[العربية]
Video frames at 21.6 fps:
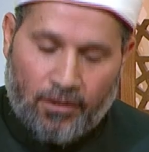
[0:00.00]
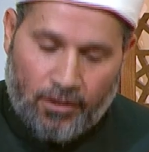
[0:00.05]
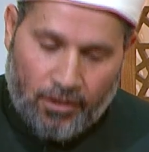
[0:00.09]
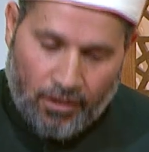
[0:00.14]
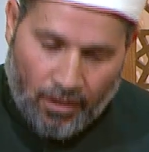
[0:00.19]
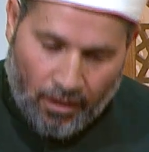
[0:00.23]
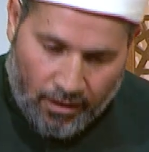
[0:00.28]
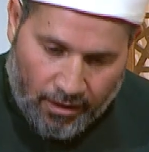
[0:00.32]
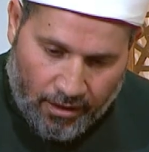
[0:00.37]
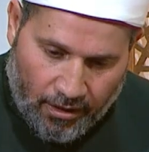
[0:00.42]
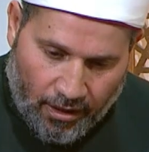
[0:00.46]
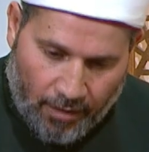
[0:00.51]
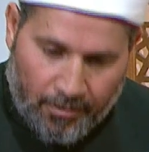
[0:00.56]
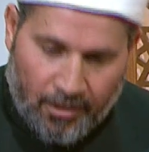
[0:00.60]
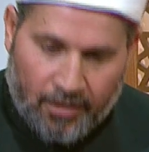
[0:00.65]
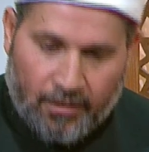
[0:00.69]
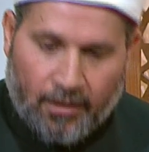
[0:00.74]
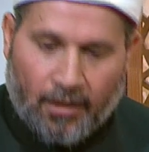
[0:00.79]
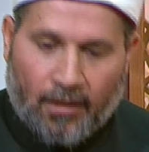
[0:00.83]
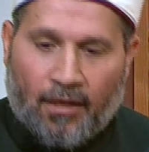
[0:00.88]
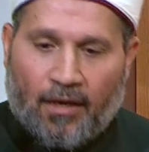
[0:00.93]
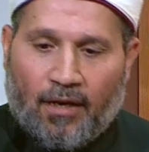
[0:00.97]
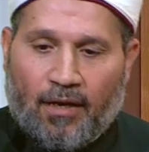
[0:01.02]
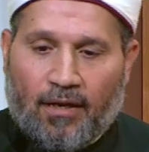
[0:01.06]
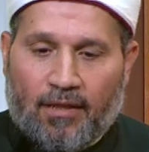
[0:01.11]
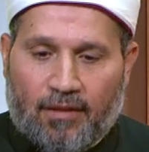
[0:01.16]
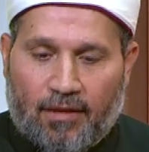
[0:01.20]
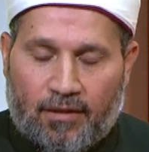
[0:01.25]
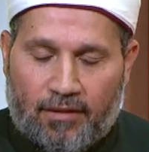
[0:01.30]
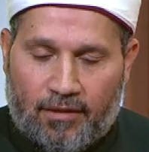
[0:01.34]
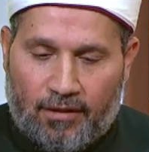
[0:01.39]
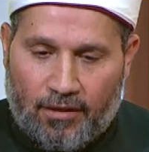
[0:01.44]
يركع بيطلع
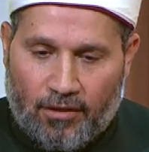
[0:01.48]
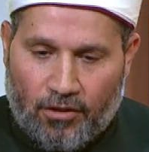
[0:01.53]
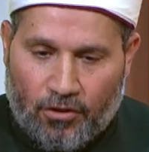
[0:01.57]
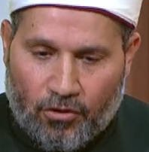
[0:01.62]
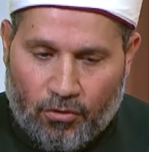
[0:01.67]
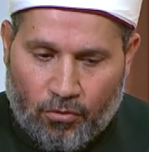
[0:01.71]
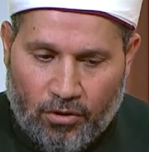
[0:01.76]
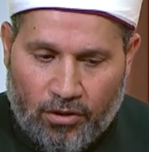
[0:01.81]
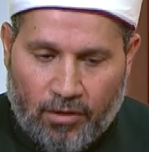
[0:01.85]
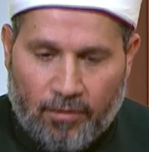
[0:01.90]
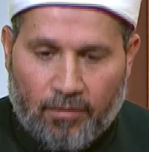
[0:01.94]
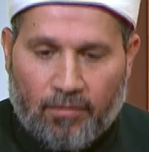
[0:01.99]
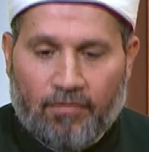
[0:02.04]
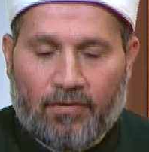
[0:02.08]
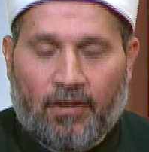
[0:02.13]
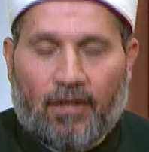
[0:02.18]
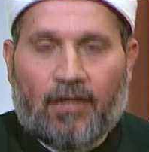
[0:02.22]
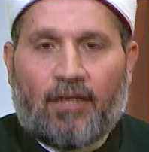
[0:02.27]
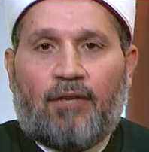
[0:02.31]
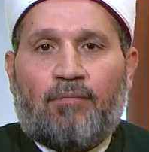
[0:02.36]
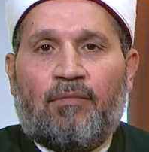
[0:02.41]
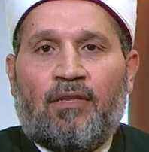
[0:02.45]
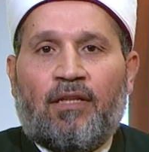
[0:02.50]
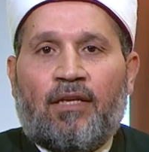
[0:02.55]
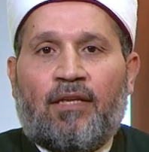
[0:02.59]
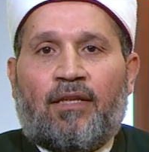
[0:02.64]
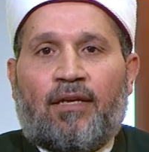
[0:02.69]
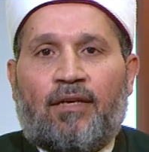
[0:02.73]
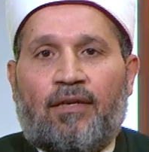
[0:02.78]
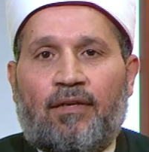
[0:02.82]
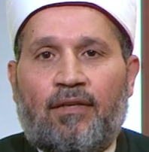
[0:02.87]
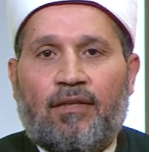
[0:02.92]
غازات يسجد فيعمل
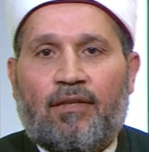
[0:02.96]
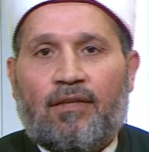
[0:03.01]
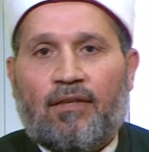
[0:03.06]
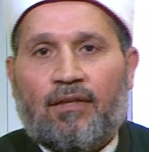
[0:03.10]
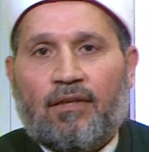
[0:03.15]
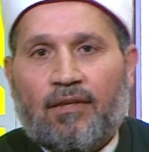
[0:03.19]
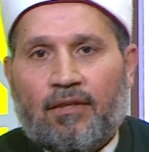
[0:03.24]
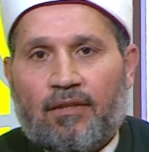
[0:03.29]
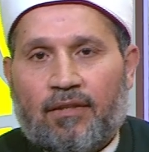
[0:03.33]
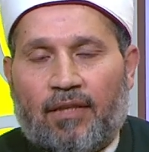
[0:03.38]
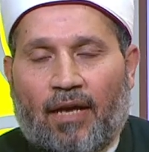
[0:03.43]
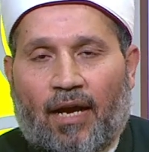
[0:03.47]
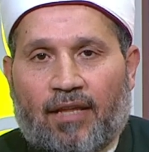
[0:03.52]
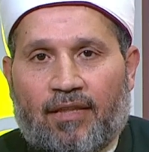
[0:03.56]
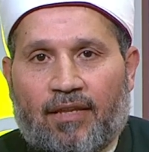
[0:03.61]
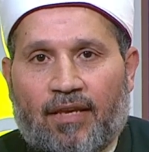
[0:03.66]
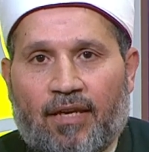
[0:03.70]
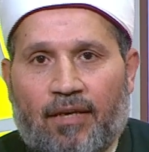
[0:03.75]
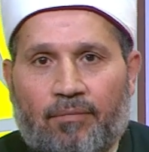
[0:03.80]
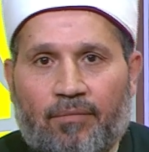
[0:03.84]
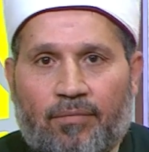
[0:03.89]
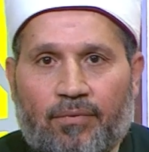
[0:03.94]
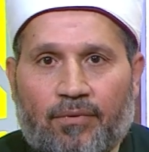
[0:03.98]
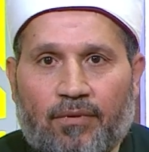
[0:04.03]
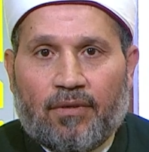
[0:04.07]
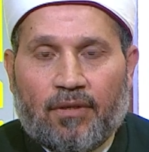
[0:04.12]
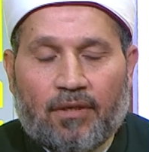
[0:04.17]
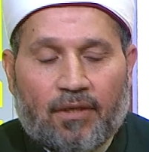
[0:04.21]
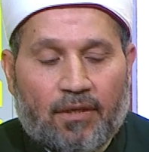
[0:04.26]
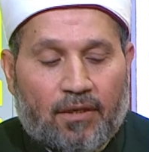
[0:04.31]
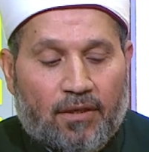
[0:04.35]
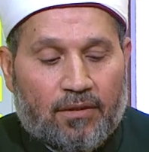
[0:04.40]
ايه ده ده عذاب
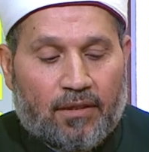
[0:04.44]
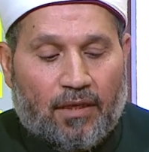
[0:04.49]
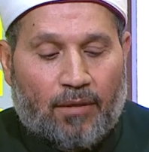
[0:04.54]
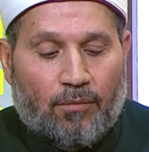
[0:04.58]
مم.